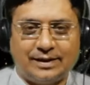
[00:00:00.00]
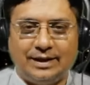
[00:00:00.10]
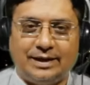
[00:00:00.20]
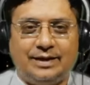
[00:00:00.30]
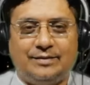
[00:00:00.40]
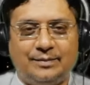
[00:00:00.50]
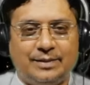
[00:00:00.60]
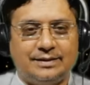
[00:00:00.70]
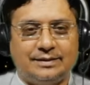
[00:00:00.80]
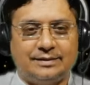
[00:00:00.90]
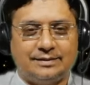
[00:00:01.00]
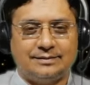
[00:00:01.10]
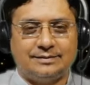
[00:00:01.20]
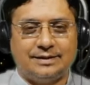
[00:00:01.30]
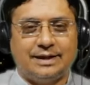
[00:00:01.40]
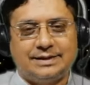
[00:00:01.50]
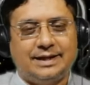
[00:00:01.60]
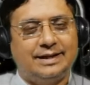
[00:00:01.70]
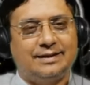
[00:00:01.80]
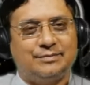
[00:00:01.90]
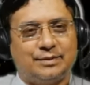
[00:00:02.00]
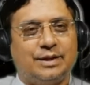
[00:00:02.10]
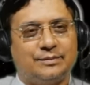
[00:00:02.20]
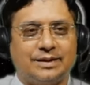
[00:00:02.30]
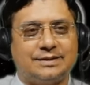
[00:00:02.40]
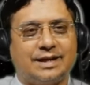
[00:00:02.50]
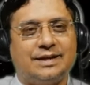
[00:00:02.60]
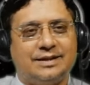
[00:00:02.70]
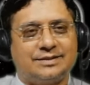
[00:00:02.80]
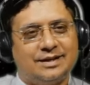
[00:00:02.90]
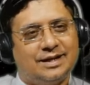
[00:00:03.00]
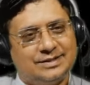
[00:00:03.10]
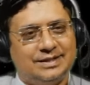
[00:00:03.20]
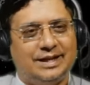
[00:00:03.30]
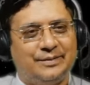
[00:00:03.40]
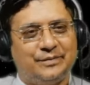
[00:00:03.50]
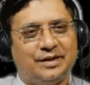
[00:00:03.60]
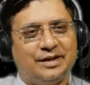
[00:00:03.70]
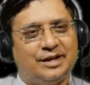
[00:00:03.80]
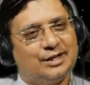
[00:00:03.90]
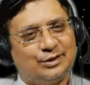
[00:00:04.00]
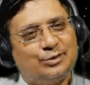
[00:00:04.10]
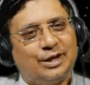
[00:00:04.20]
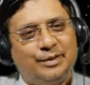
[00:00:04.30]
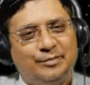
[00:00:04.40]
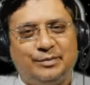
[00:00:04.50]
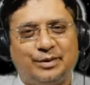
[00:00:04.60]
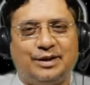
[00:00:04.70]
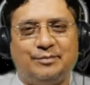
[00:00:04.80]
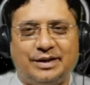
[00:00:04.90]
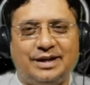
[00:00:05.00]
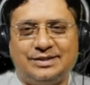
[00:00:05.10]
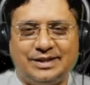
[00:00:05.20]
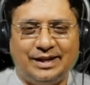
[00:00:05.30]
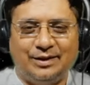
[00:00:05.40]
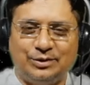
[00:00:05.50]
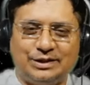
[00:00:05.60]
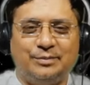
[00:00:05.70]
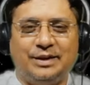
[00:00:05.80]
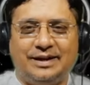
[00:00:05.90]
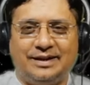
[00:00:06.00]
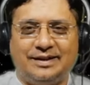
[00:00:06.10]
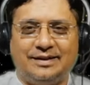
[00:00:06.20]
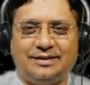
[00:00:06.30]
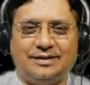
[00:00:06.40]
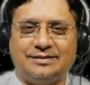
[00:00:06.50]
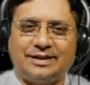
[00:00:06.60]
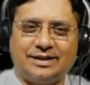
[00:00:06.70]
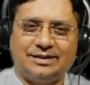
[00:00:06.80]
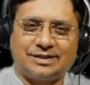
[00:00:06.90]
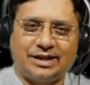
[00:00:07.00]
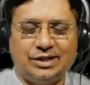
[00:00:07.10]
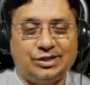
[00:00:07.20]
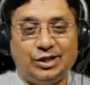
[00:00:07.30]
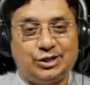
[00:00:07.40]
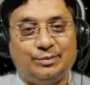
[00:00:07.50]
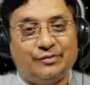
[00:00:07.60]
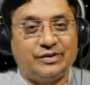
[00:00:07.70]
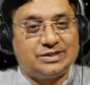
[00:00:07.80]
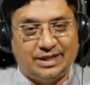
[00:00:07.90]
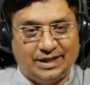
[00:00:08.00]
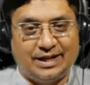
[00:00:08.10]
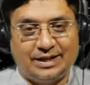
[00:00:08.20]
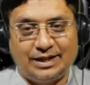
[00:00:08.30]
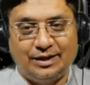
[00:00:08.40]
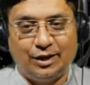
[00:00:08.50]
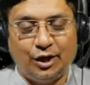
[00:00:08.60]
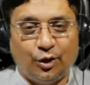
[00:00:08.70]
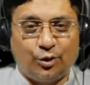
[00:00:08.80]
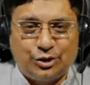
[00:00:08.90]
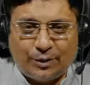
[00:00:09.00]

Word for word: क्लियर है ये वाली बात अच्छा है ना परमात्मा की सारी रचना अच्छी है ये अधूरापन भी बड़ा बड़ा अच्छा है उत्तम है ताकि इंसान किसी रिश्ते में फंस के ना रह जाए और